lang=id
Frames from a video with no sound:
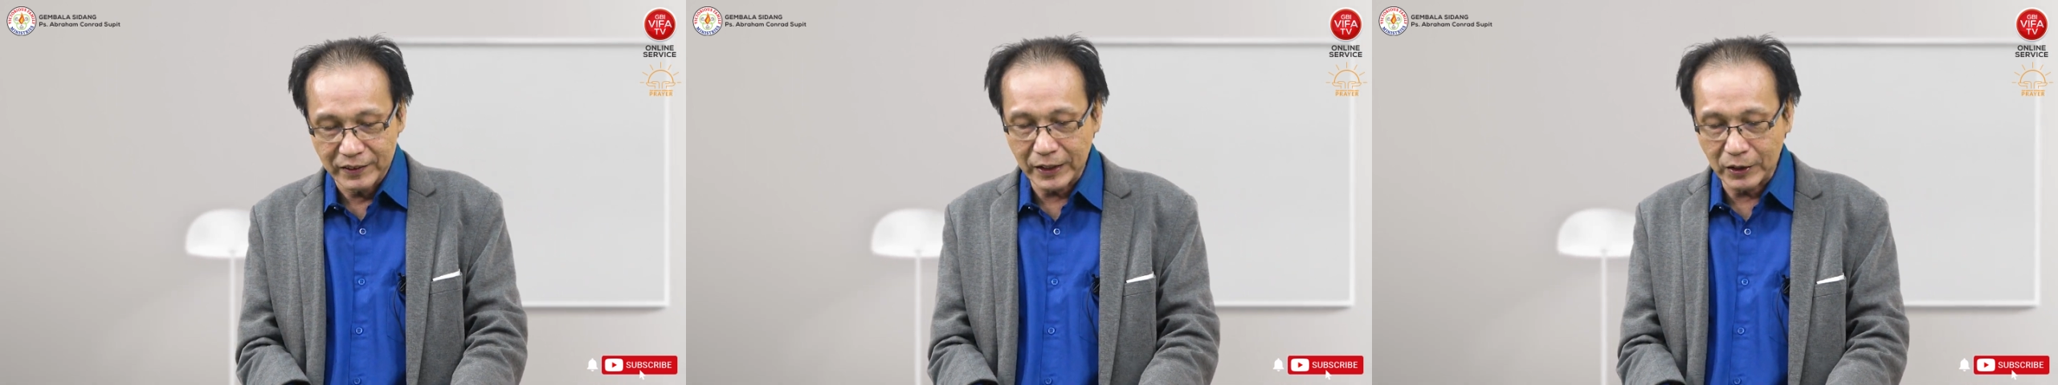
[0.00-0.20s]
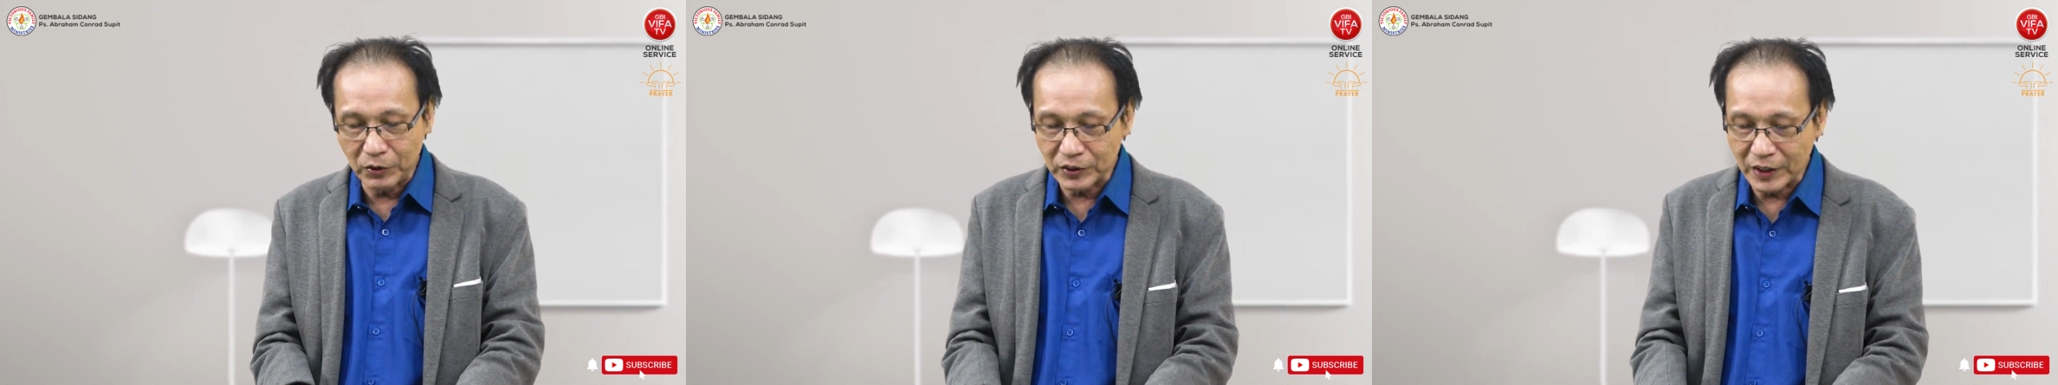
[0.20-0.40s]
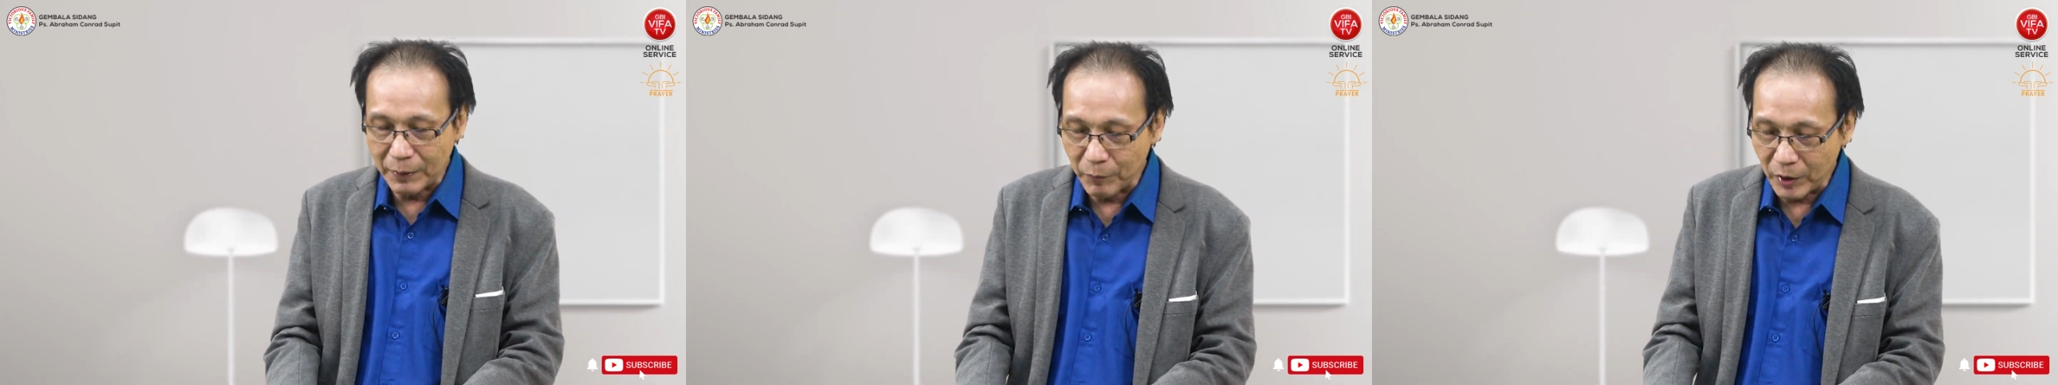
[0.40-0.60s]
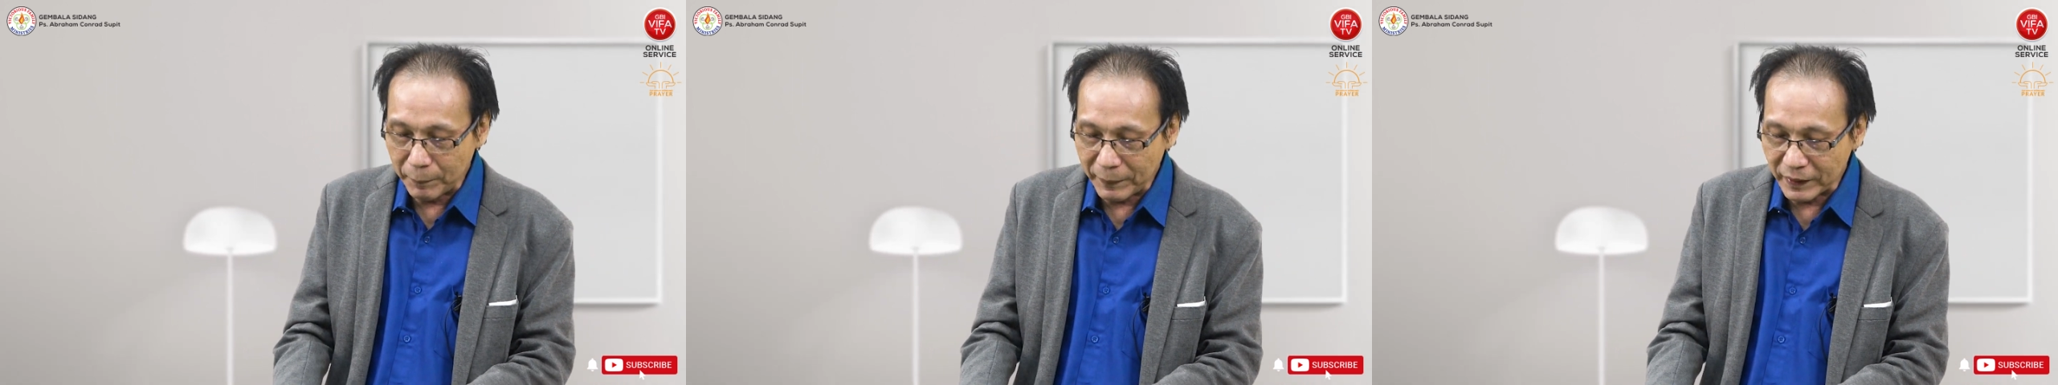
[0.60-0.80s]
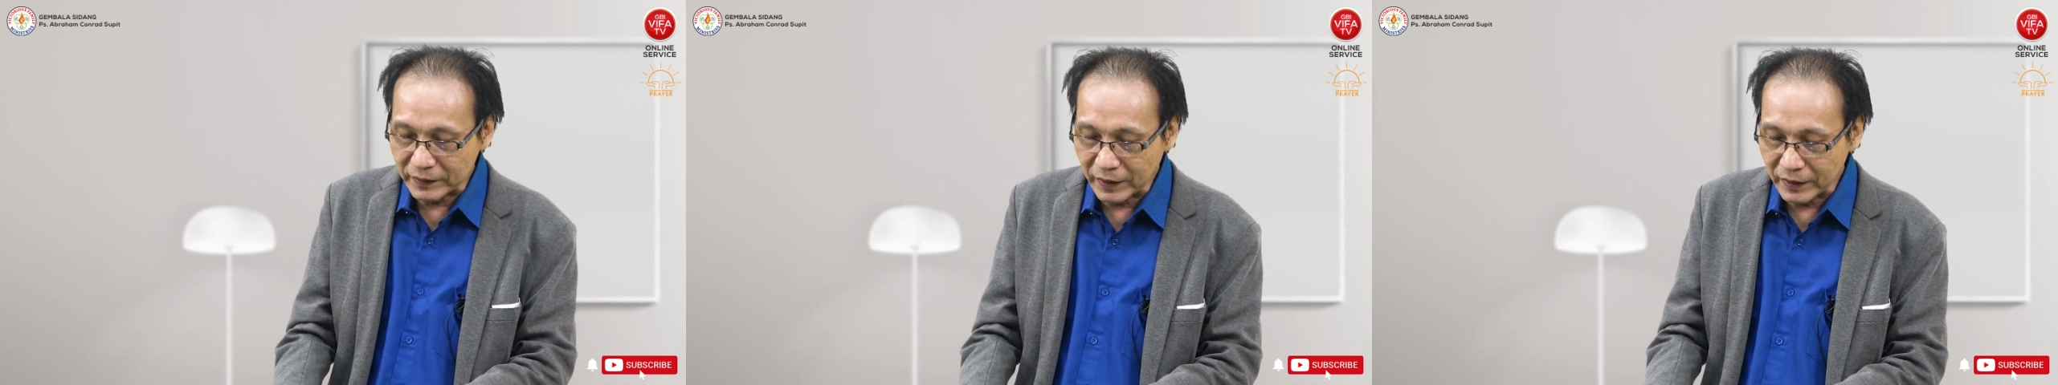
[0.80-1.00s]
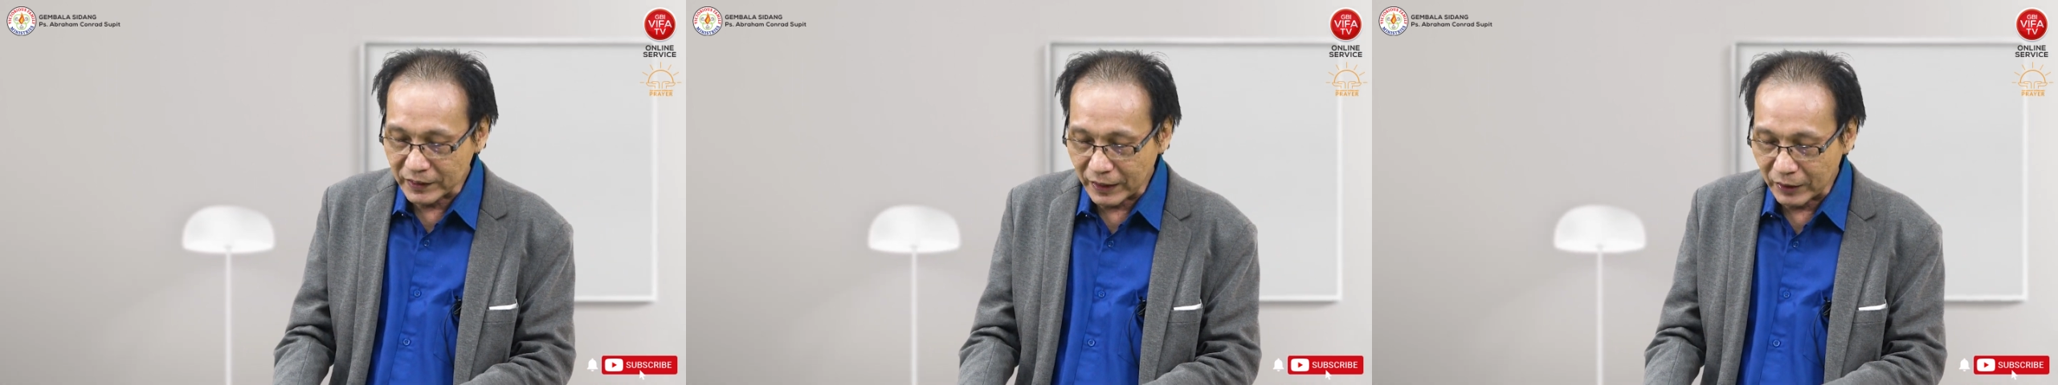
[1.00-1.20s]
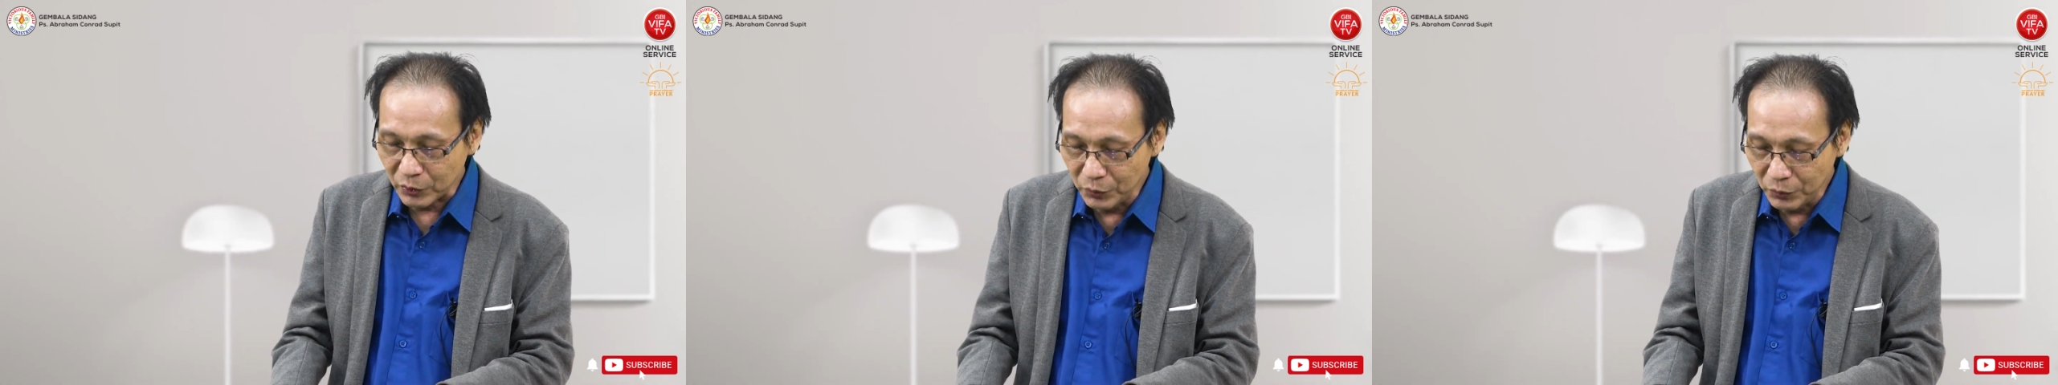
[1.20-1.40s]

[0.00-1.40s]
1 Samuel pasal 1